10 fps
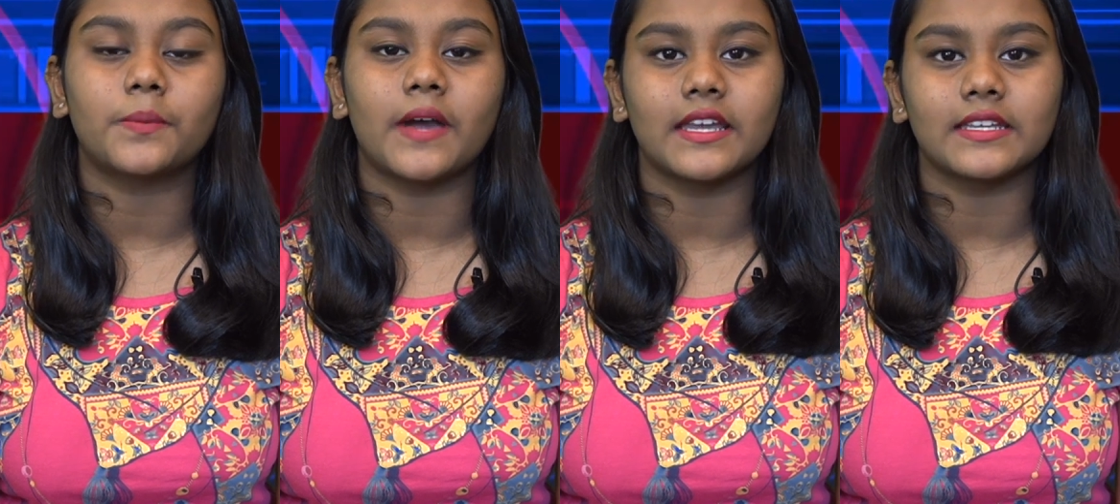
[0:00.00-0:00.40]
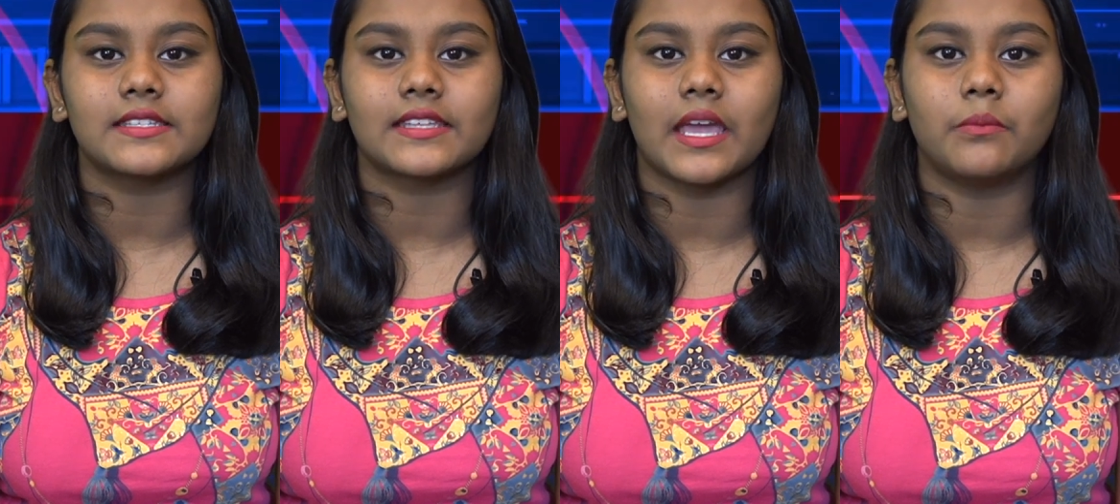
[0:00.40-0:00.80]
భారీ
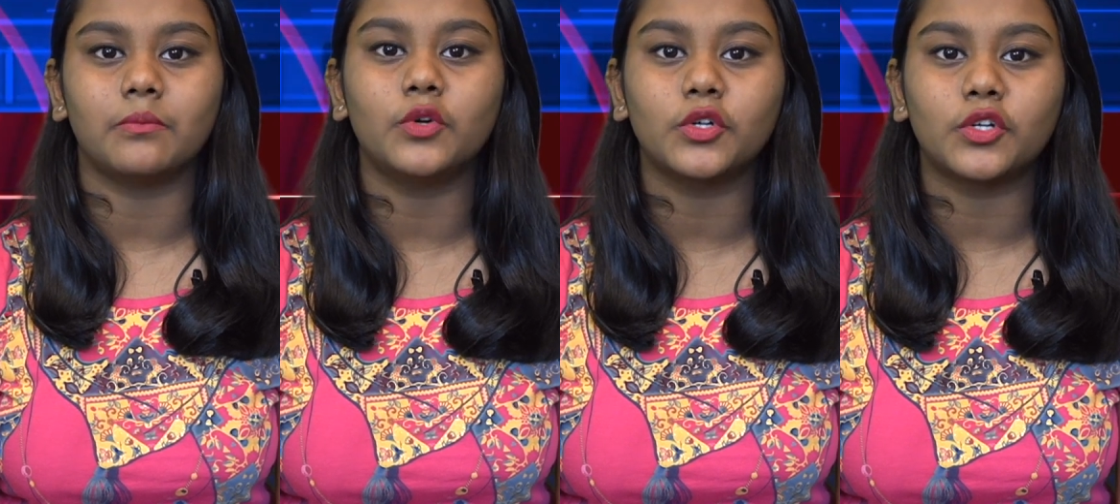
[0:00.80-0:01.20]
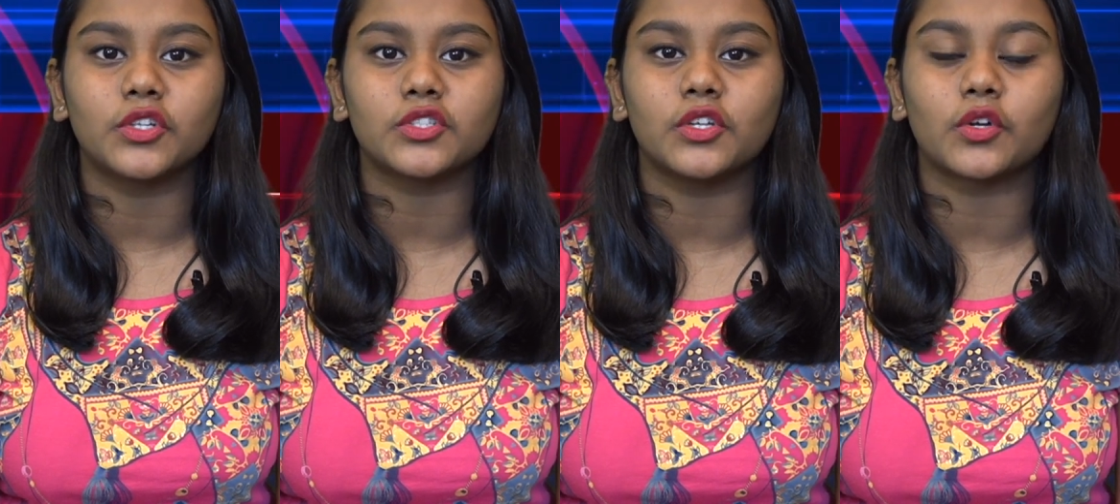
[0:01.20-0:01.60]
స్కామ్ మూడు
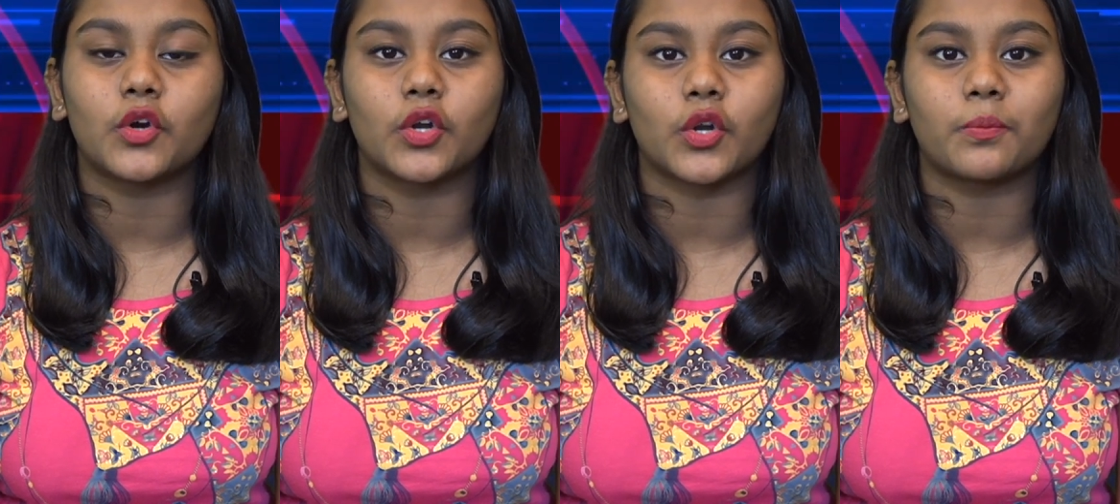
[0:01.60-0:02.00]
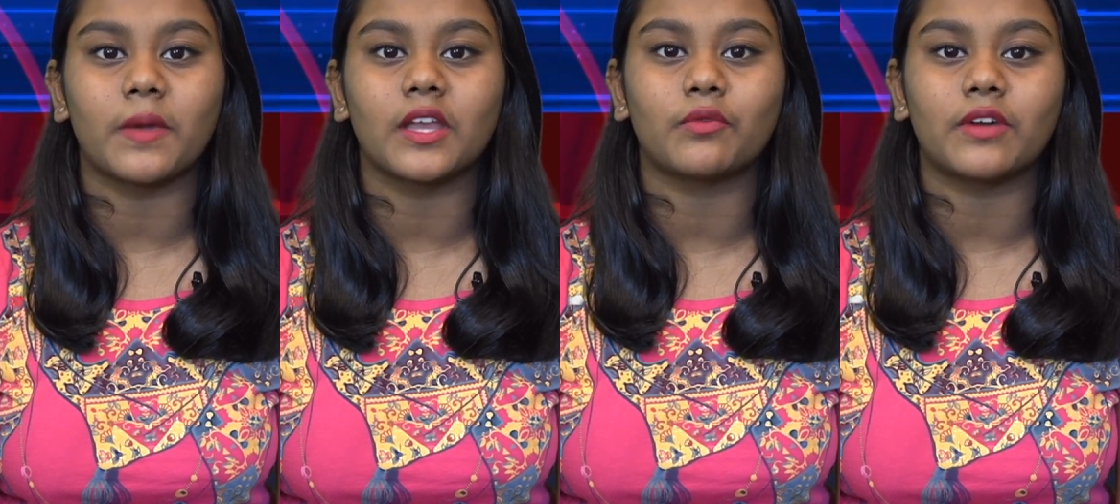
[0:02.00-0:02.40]
రోజుల్లో కోటి
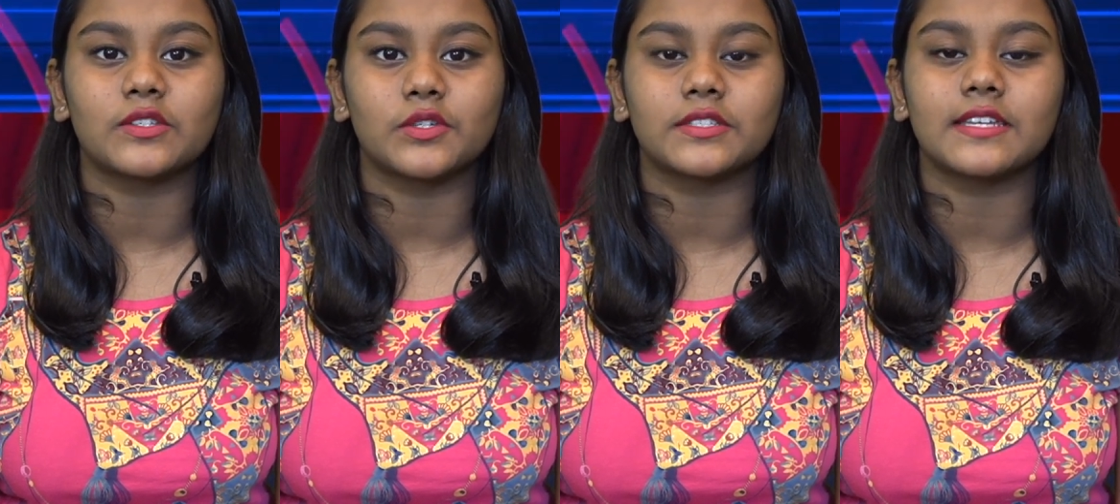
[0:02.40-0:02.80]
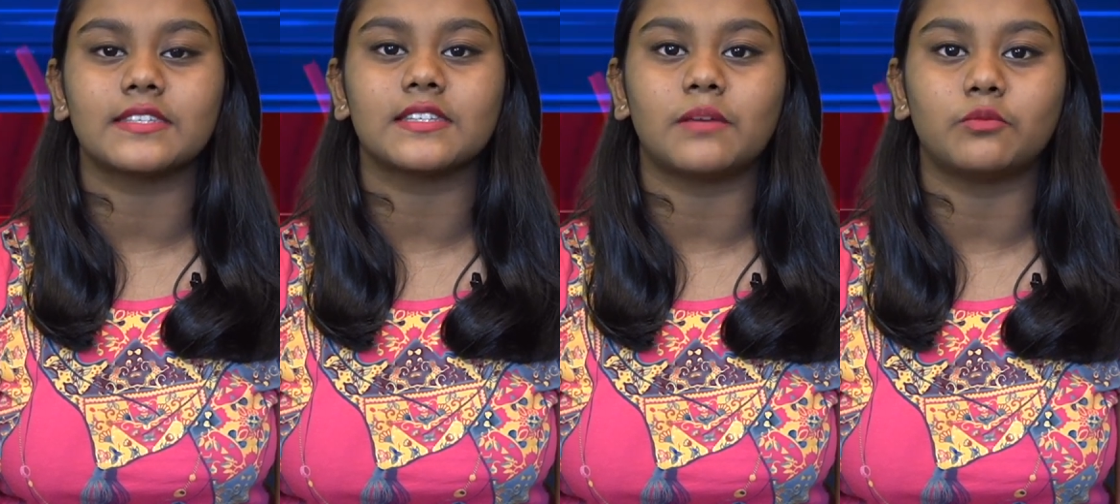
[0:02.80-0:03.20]
రూపాయలు వసూలు చేసిన